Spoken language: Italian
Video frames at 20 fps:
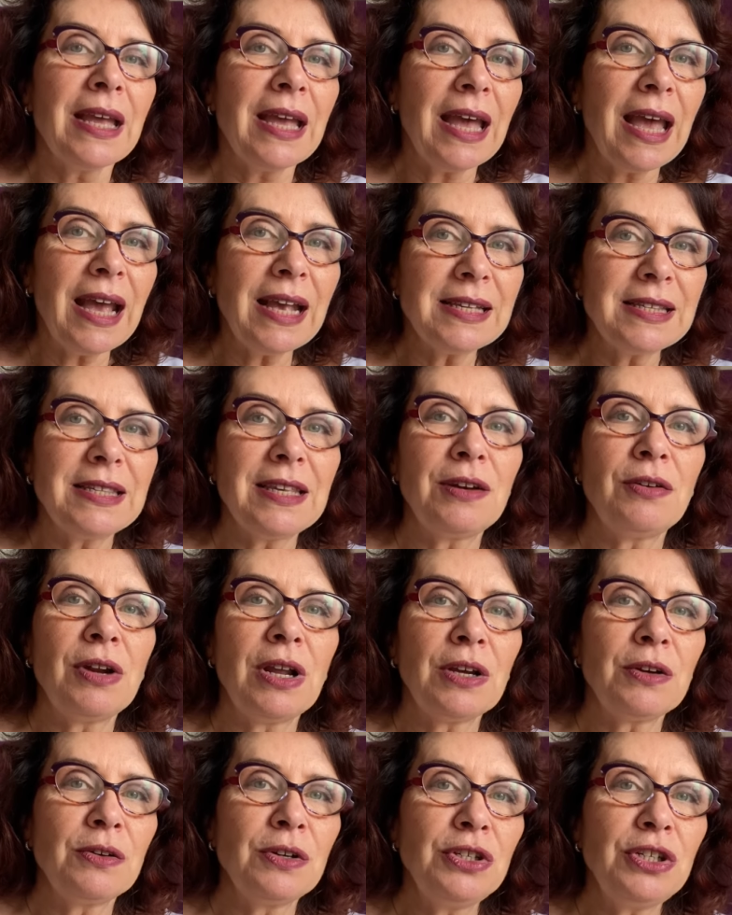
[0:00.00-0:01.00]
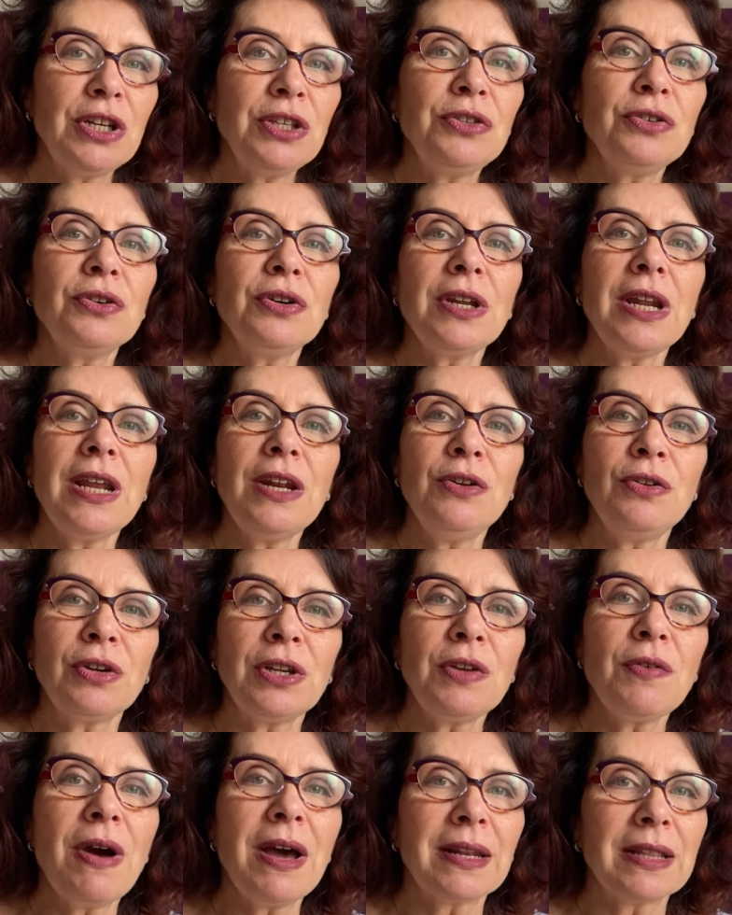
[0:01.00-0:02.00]
Essere un acconciatore non
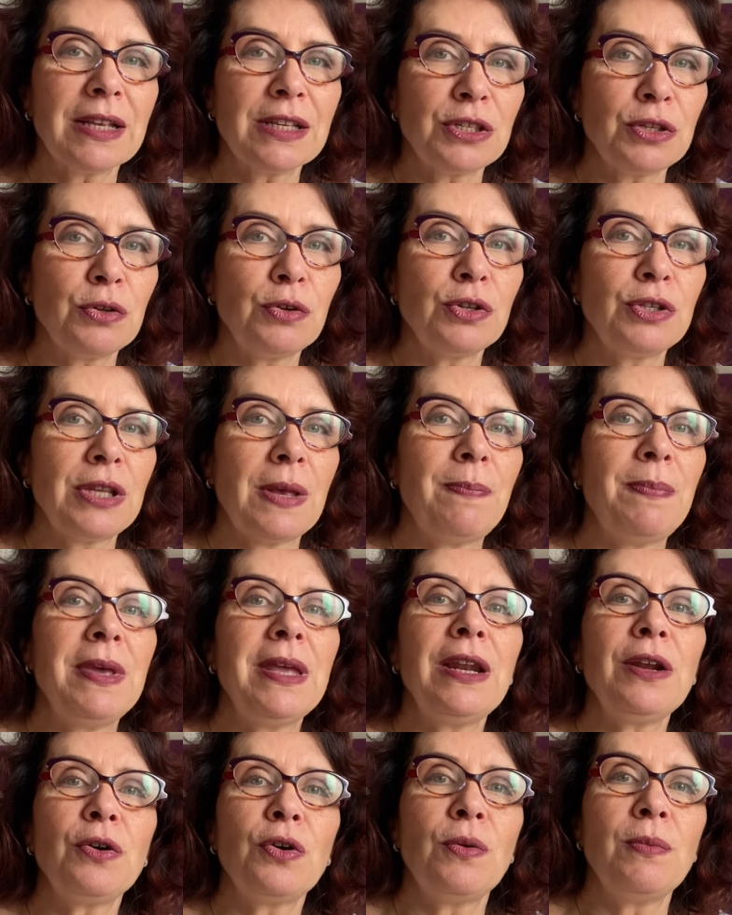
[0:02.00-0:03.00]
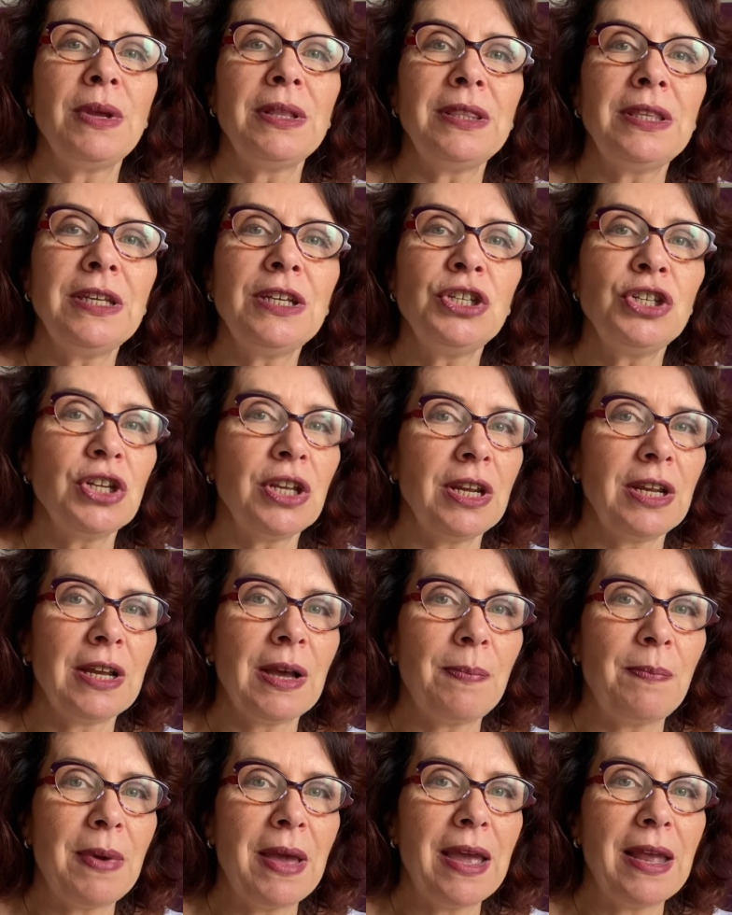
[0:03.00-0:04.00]
riguarda solo sapere come tingere i
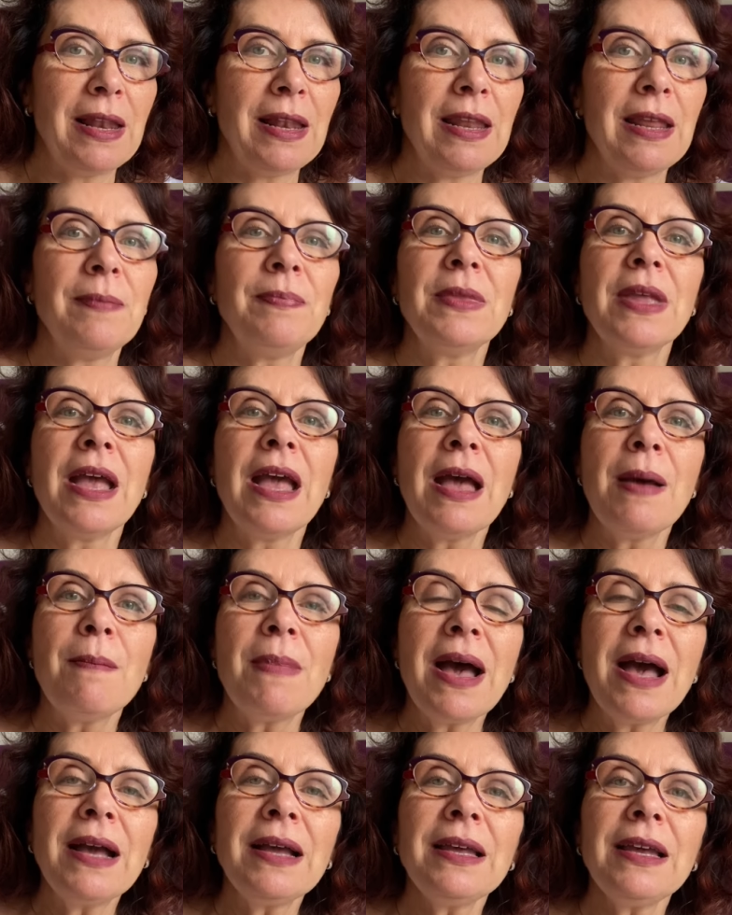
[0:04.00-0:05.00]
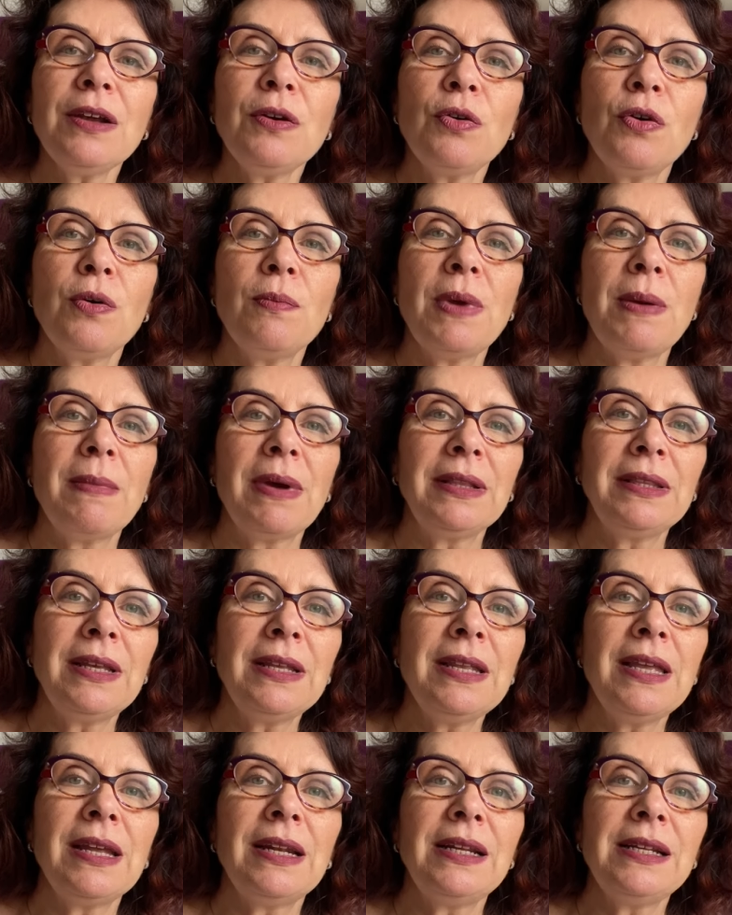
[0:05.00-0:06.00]
capelli, ma anche come
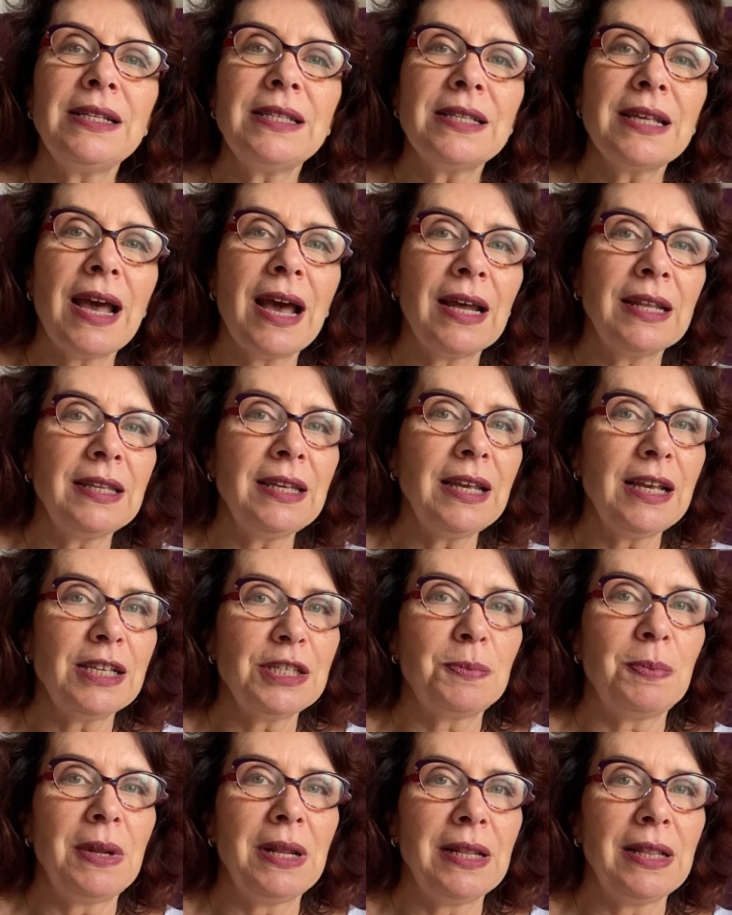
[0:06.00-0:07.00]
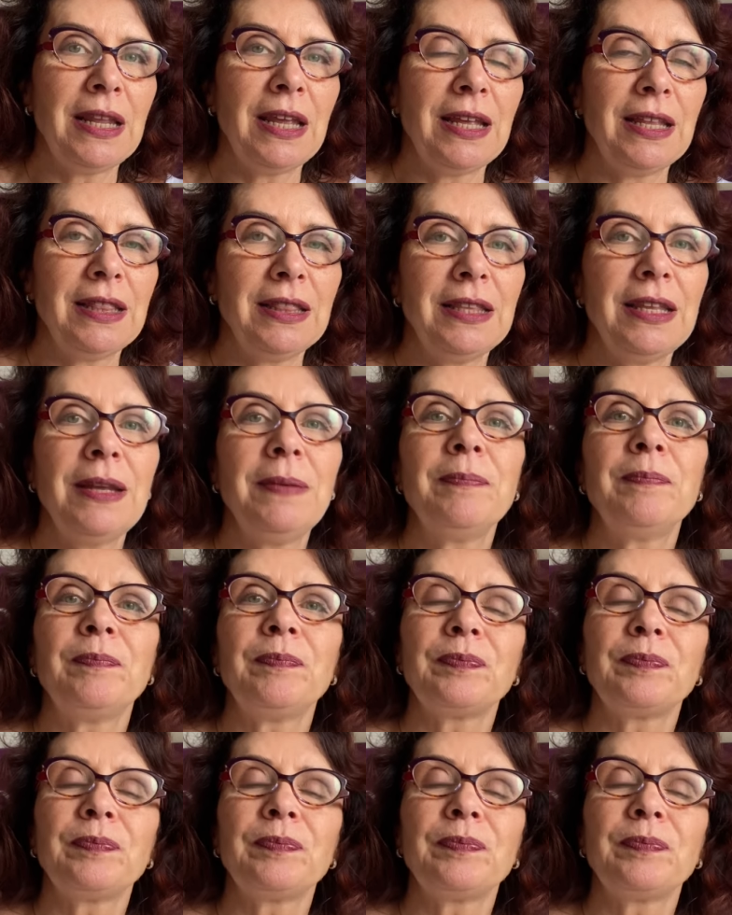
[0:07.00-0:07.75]
mantenerli sani e splendenti.